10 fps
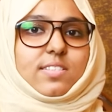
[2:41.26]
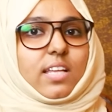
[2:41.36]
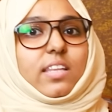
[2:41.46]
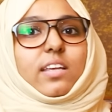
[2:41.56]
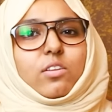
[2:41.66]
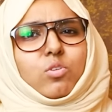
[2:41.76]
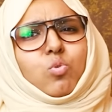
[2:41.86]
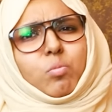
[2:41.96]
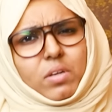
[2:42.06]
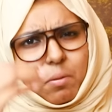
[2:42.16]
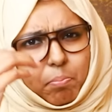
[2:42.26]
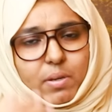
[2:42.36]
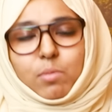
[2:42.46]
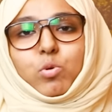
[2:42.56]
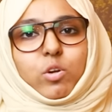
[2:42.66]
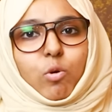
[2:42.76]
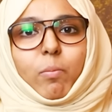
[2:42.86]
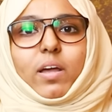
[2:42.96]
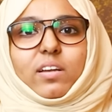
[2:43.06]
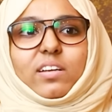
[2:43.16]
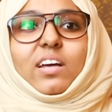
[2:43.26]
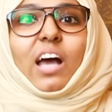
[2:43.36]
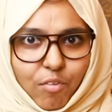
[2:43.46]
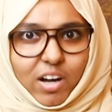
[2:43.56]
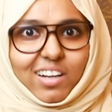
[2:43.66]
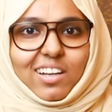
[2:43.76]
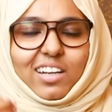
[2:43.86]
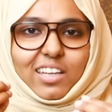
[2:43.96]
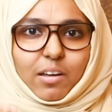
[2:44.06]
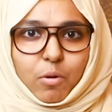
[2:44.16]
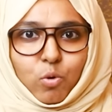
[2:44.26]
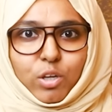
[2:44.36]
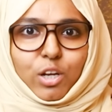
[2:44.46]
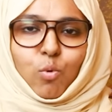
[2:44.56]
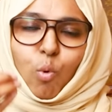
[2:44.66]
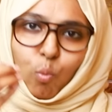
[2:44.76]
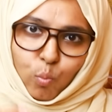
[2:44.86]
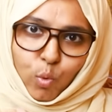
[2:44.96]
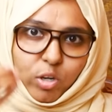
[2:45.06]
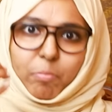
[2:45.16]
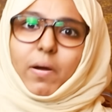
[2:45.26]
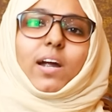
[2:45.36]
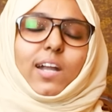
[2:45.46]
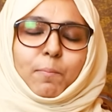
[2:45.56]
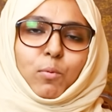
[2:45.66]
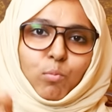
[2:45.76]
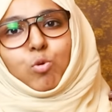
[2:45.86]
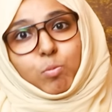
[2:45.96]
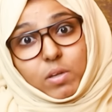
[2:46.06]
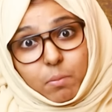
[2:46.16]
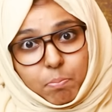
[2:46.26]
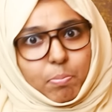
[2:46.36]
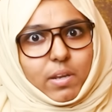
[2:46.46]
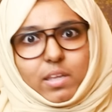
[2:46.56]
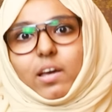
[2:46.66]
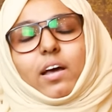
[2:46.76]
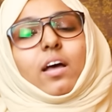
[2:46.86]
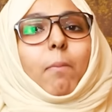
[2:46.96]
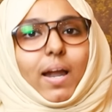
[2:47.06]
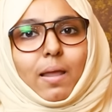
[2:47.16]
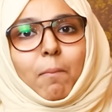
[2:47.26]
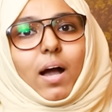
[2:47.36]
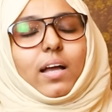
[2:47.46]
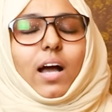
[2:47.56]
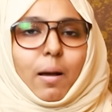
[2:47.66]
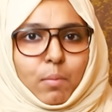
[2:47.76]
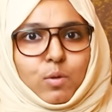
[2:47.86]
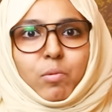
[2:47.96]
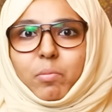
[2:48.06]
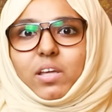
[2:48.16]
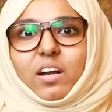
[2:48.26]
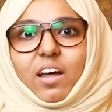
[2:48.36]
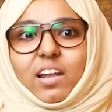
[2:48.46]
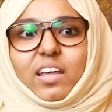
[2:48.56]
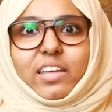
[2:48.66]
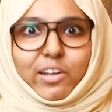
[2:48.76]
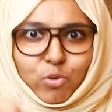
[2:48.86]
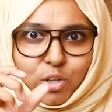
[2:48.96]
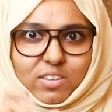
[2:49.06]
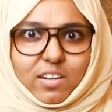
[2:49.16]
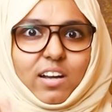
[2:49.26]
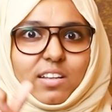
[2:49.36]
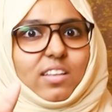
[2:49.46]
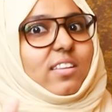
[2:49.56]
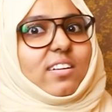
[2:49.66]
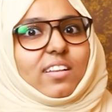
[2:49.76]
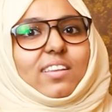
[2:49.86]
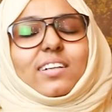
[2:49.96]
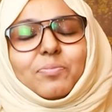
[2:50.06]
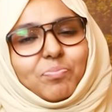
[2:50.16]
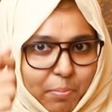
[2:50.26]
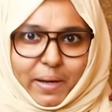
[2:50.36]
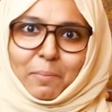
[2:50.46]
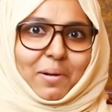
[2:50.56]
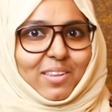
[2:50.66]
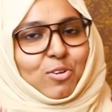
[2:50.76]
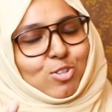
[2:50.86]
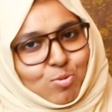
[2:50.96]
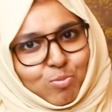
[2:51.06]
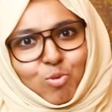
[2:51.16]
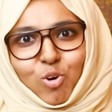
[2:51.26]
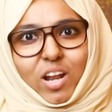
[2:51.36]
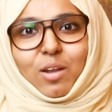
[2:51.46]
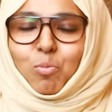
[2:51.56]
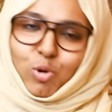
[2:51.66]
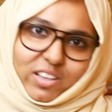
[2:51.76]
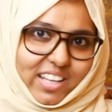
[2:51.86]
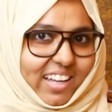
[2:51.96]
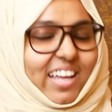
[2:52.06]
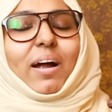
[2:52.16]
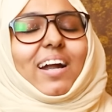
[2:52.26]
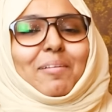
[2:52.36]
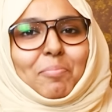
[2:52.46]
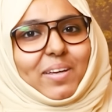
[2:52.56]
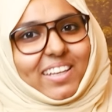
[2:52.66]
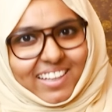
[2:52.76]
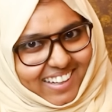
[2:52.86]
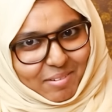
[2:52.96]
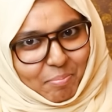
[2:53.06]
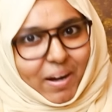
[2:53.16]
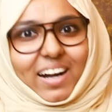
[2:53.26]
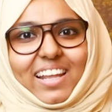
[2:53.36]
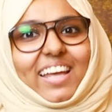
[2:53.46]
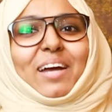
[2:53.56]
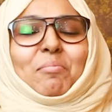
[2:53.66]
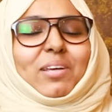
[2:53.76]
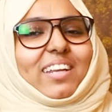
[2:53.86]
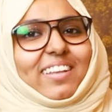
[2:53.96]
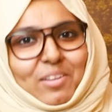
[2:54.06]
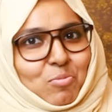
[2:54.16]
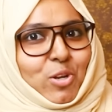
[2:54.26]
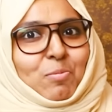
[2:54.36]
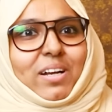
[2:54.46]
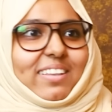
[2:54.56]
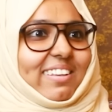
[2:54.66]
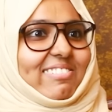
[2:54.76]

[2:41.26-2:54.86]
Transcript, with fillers: வந்து சந்திக்கிறது வந்து ஒரு மிகப்பெரிய முயற்கொம்பா இருக்கு அவங்களுக்கு நீங்க கொடுக்குற ஒவ்வொரு பங்களிப்பும் ஒரு மிகப்பெரிய பலமாக அமையும் அப்படிங்கிறனால எங்களுடைய திரள் நிதி திட்டத்தை பயன்படுத்தி கொஞ்சம் உங்களால் முடிந்த பங்களிப்பை பங்களிங்க அப்படிங்கிறத இதன் மூலியமா நான்